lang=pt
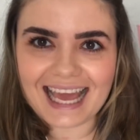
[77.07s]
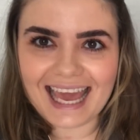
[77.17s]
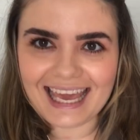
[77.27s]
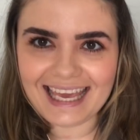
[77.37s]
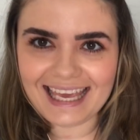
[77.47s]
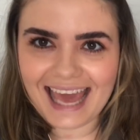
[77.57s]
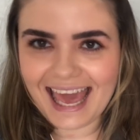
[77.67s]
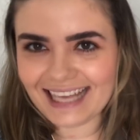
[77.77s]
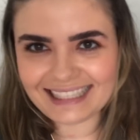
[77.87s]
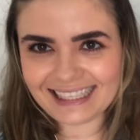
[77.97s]
é
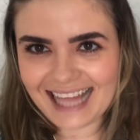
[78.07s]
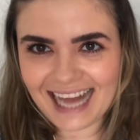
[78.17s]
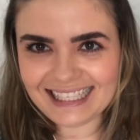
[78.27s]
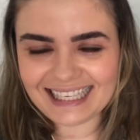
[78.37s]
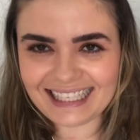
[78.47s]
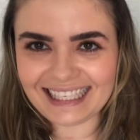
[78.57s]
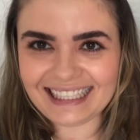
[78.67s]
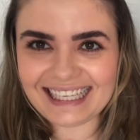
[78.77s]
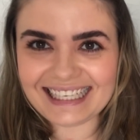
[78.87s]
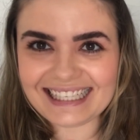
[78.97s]
essa taça
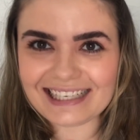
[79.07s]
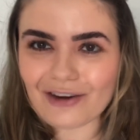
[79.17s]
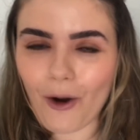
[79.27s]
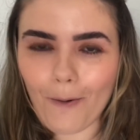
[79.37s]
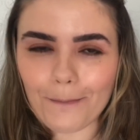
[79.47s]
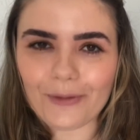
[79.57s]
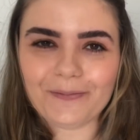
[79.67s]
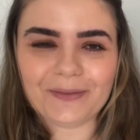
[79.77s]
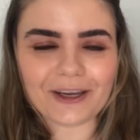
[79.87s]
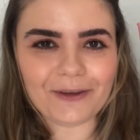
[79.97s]
aqui, né? Esse
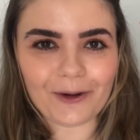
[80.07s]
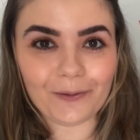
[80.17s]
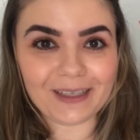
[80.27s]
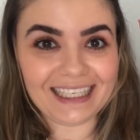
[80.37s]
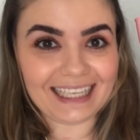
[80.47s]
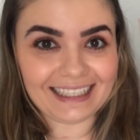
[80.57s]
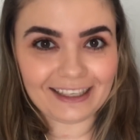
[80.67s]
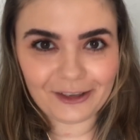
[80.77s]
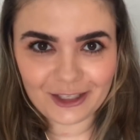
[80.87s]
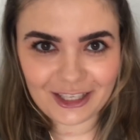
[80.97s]
copo que eu encontrei lá
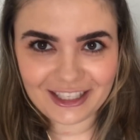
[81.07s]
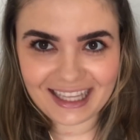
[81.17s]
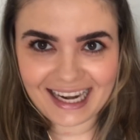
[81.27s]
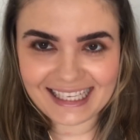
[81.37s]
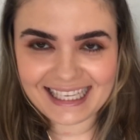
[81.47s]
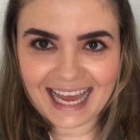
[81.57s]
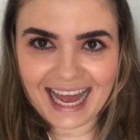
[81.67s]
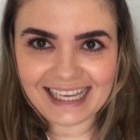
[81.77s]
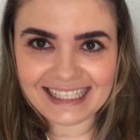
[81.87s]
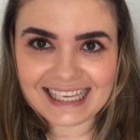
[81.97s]
na loja de 3
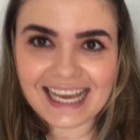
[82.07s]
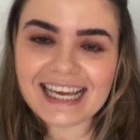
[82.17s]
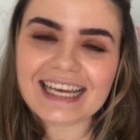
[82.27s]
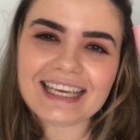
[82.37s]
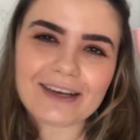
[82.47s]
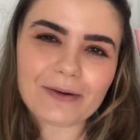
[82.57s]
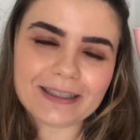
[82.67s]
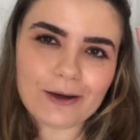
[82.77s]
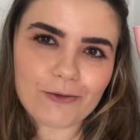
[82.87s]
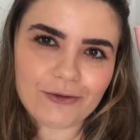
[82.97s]
reais. E
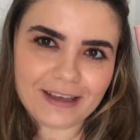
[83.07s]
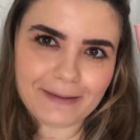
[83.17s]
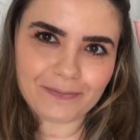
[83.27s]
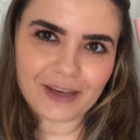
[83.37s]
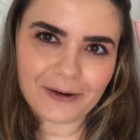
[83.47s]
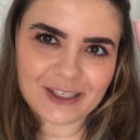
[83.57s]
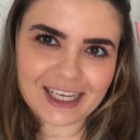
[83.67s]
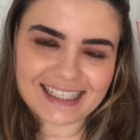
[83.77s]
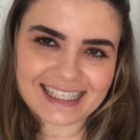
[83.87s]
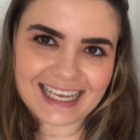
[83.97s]
quando eu vi, eu
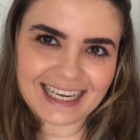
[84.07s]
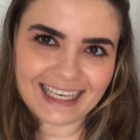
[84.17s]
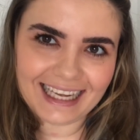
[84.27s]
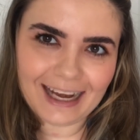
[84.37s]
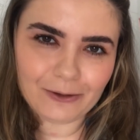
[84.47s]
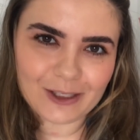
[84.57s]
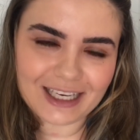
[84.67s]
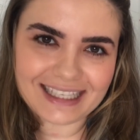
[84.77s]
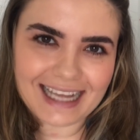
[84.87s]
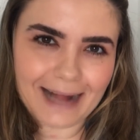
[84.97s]
achei que seria legal
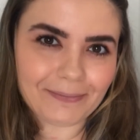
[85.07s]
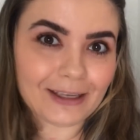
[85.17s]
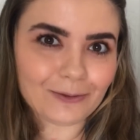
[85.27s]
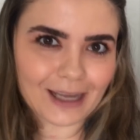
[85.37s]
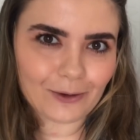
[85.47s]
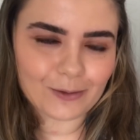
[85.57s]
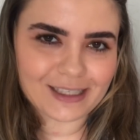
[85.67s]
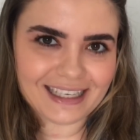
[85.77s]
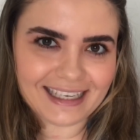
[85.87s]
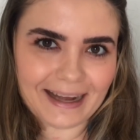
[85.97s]
utilizar não na
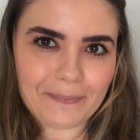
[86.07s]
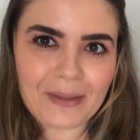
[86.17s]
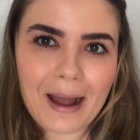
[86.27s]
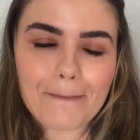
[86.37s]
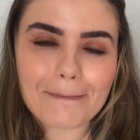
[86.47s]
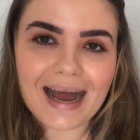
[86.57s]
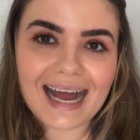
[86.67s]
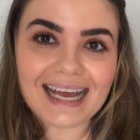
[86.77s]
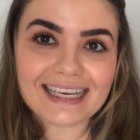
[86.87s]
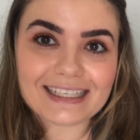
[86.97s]
cozinha,
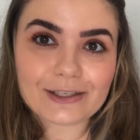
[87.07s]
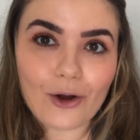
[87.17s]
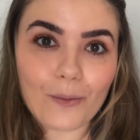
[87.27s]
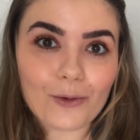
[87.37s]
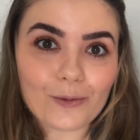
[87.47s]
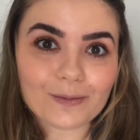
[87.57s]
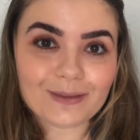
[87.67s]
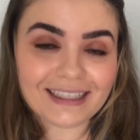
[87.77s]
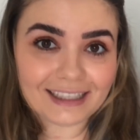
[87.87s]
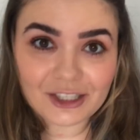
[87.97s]
mas como um
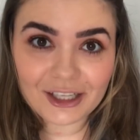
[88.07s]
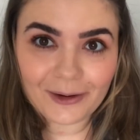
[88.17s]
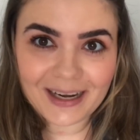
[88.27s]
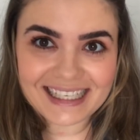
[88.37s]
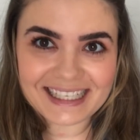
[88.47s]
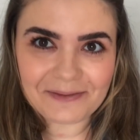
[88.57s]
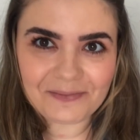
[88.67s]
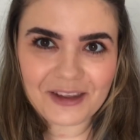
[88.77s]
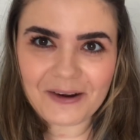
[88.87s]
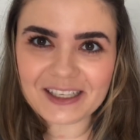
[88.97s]
item de
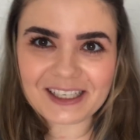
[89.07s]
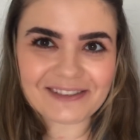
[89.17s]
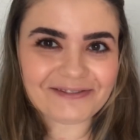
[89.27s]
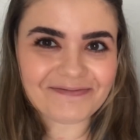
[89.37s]
decoração. Eu acho que